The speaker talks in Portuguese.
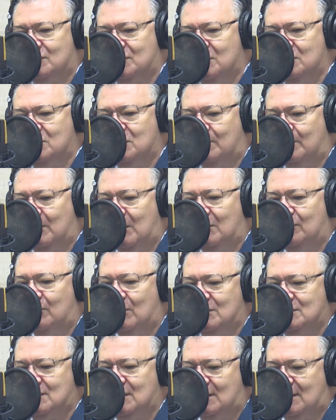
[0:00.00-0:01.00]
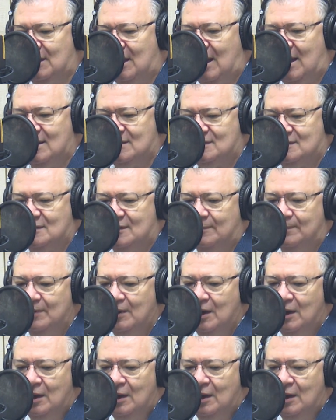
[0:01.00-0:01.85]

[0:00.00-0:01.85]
seja pela vossa graça.